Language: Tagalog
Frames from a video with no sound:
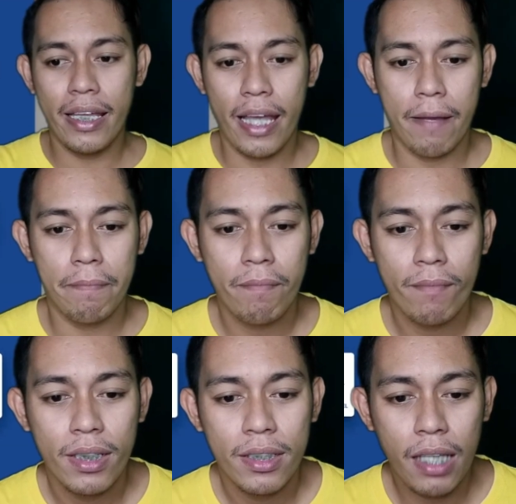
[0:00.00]
ayan na.
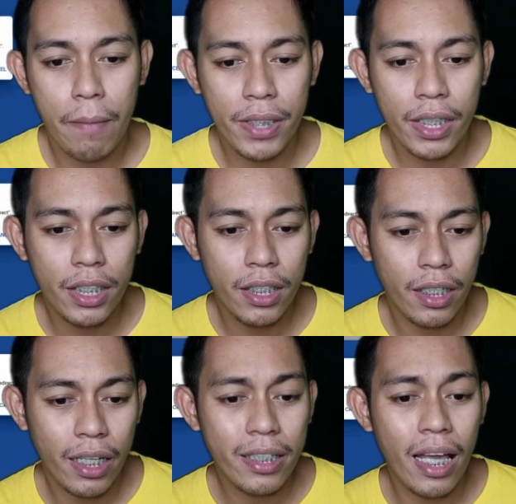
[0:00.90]
Sabi niya,
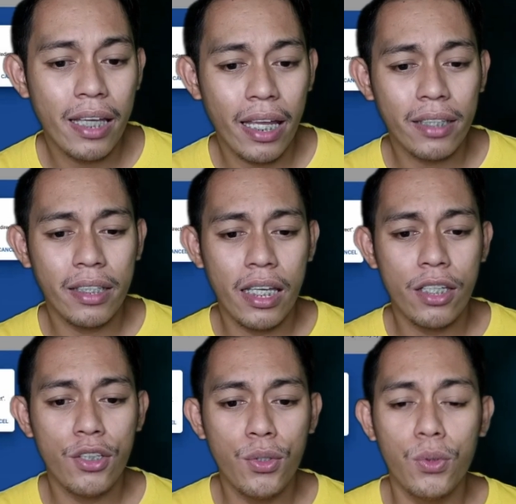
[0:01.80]

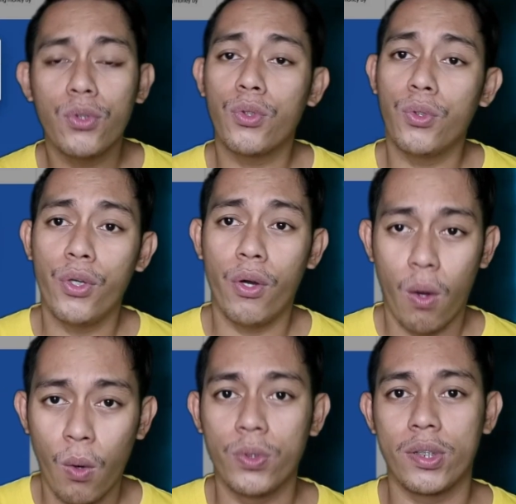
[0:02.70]
redirecting you to
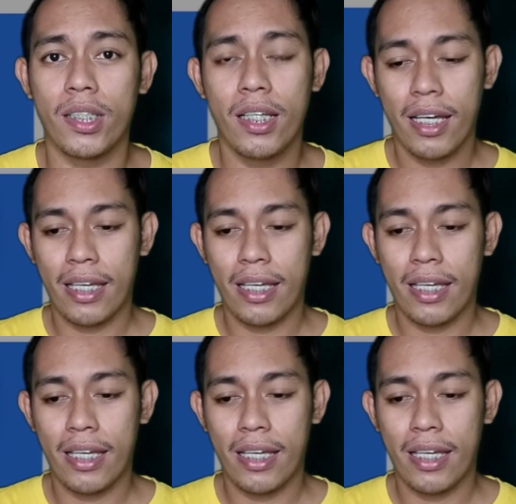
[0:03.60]
your host.